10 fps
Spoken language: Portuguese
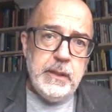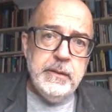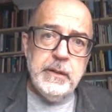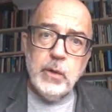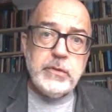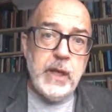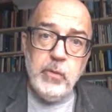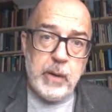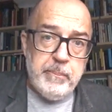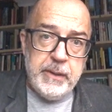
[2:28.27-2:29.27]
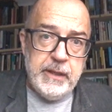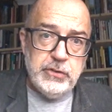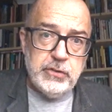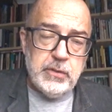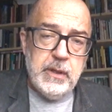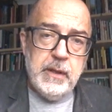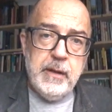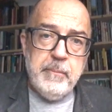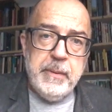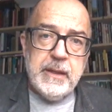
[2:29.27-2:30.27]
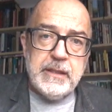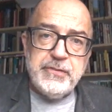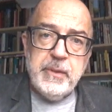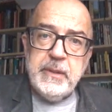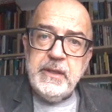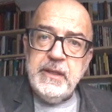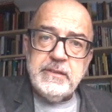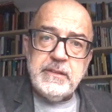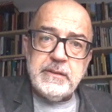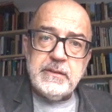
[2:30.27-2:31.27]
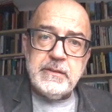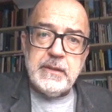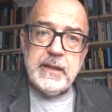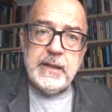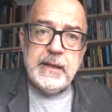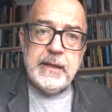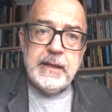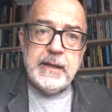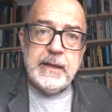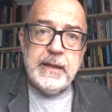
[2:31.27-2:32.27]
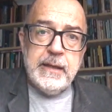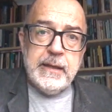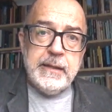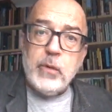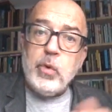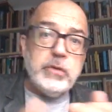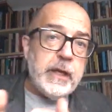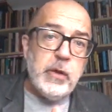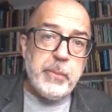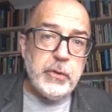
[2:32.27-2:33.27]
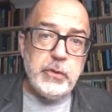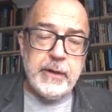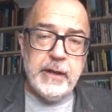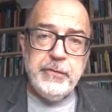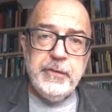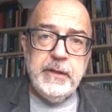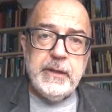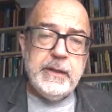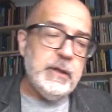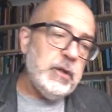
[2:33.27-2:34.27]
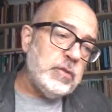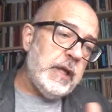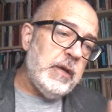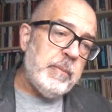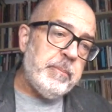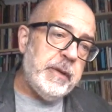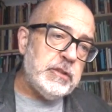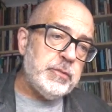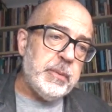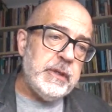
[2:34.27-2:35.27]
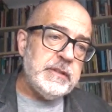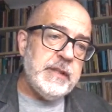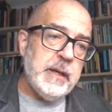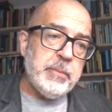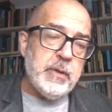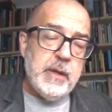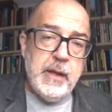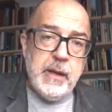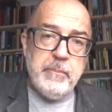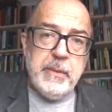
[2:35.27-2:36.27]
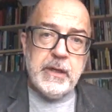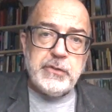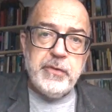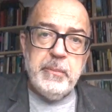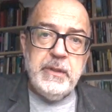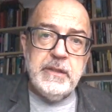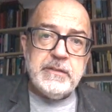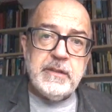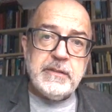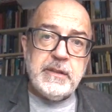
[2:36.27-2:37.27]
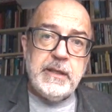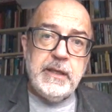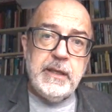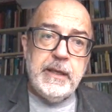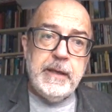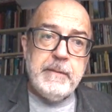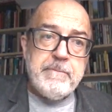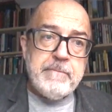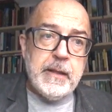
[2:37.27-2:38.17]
não tenho apreço pelas feministas é, que condenam pornografia. Eu não tenho apreço, por exemplo, pelas feministas que